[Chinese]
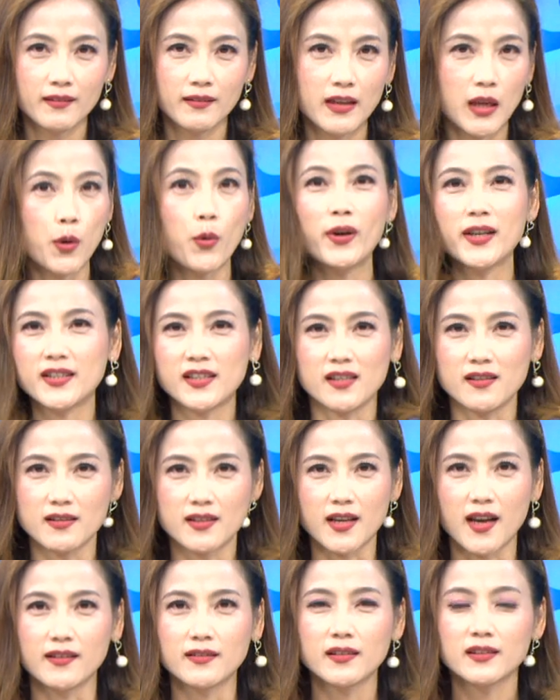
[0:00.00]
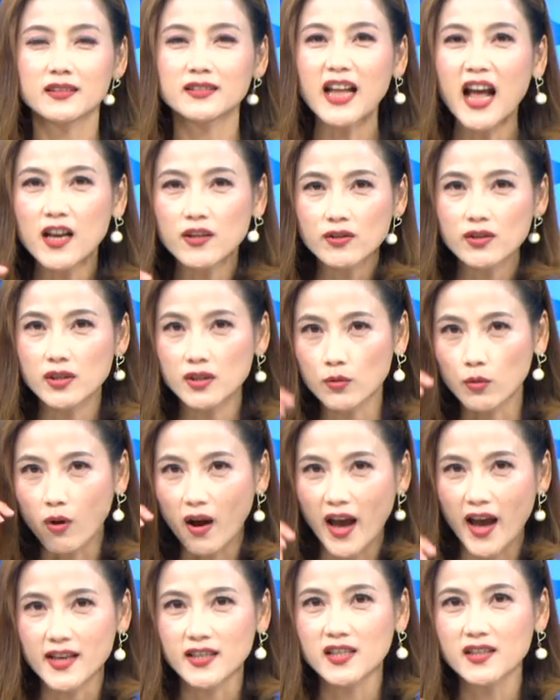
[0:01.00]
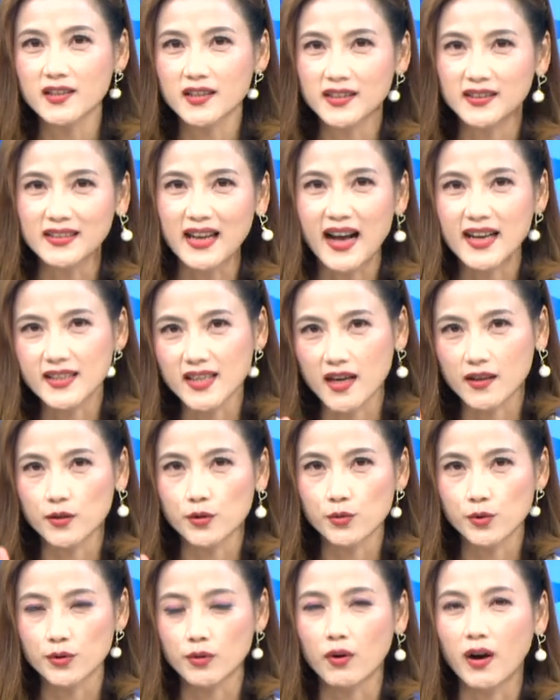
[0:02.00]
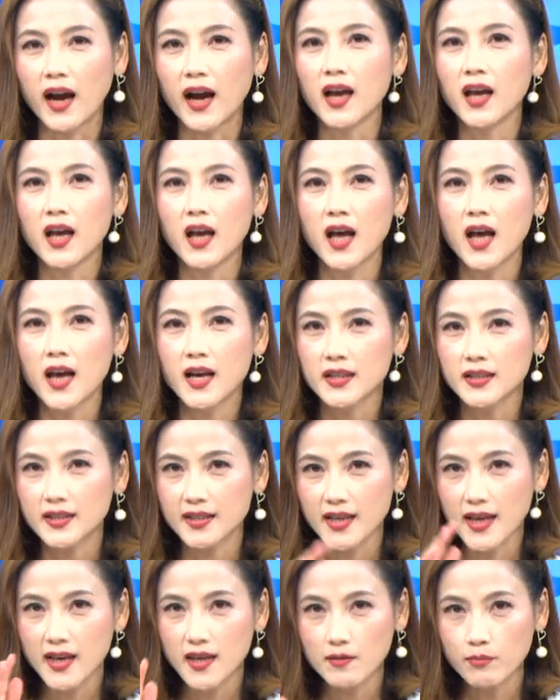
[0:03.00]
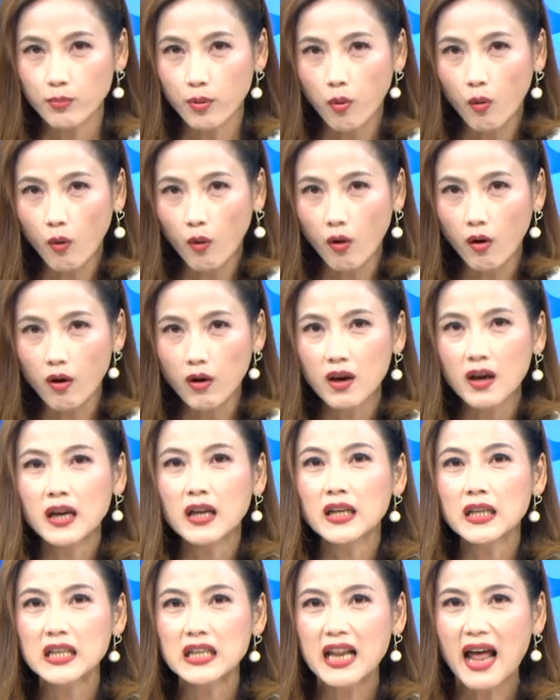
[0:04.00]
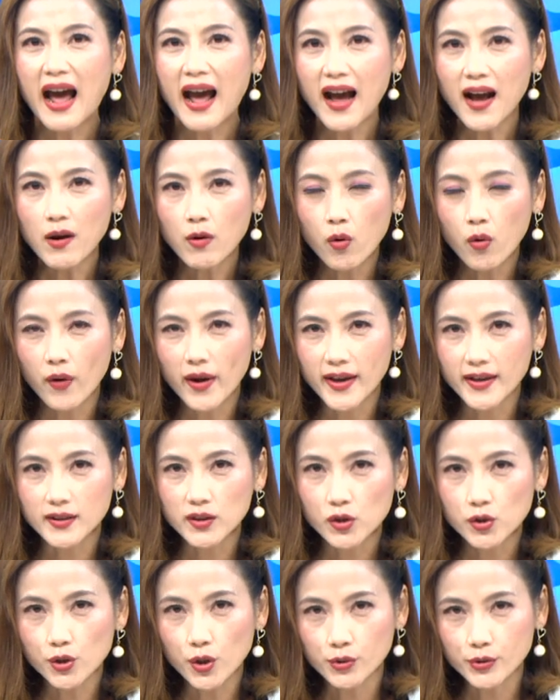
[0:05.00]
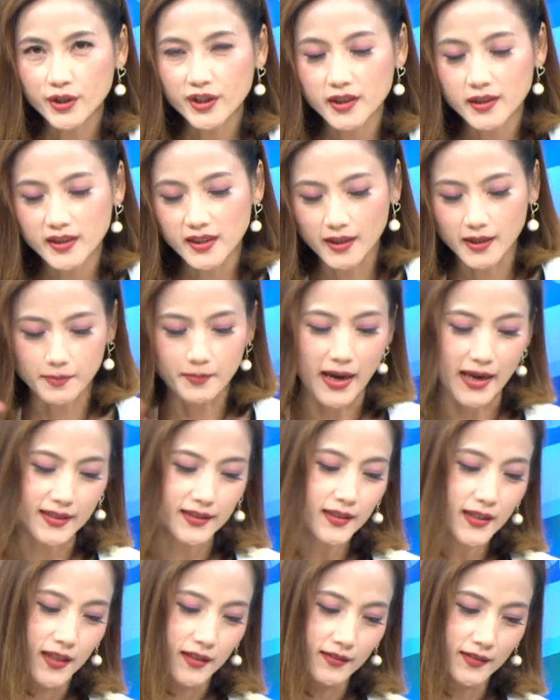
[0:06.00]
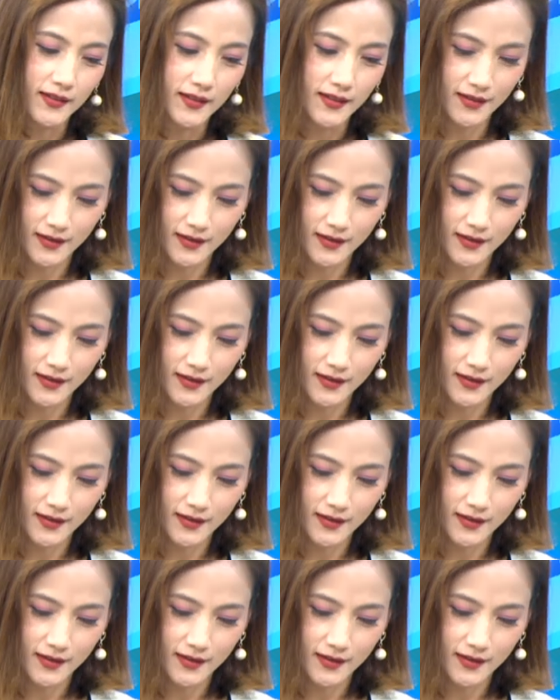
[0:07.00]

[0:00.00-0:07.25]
你会紧张，但是我还是跟大家讲一句话：这一波拉回就是一个买点。